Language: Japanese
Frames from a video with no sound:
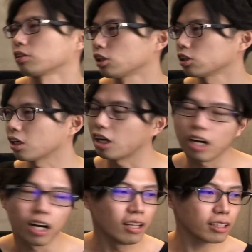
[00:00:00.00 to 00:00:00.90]
うのが大事だか
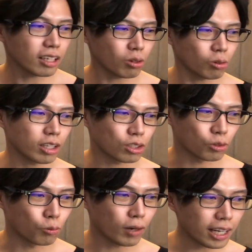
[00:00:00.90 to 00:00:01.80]
ら結構なんてい
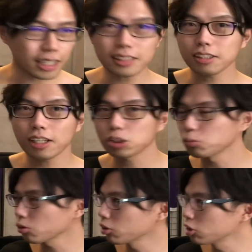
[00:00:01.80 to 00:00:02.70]
うの分かりやすい足
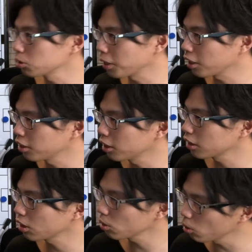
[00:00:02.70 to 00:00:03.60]
元の技術ばっかりになっ
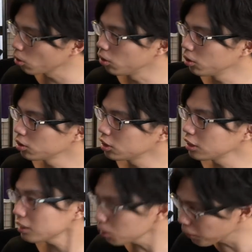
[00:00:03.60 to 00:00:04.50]
てるけど
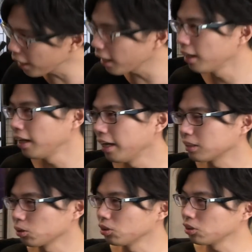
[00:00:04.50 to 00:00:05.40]
実は、
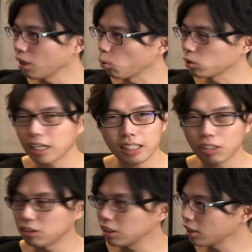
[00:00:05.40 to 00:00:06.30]
えー、そういうねおしゃれ
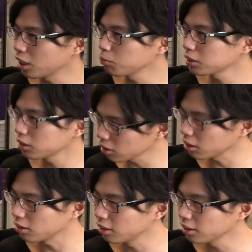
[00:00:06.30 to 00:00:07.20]
テクニックありますよっ
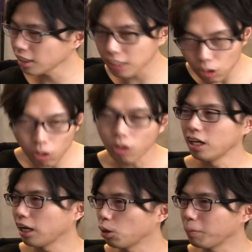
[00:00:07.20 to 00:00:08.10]
ていう、うん、ただの
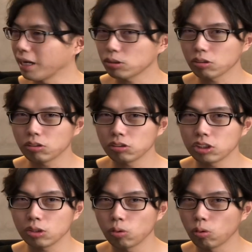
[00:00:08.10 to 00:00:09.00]
あのバイトの求
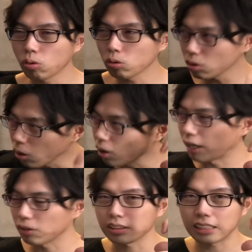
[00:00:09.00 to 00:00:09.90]
人広告の
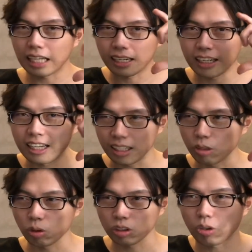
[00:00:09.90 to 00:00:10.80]
あのあ何
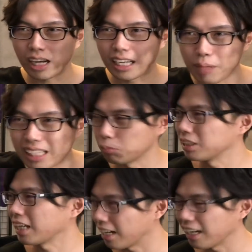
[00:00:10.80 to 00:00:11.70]
この人がいます
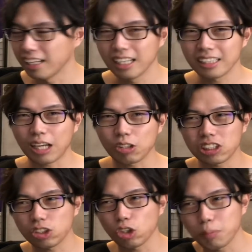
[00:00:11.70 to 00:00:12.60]
みたいな、ね、楽
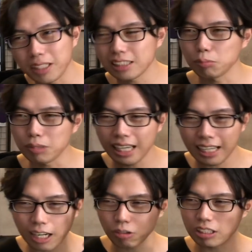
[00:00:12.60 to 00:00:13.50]
しい職場ですみた
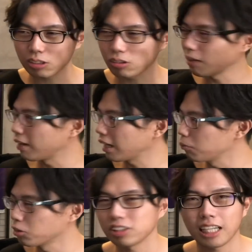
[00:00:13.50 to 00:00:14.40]
いなのにそんな
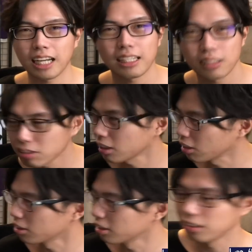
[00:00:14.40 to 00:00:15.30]
若者じゃないぞっていう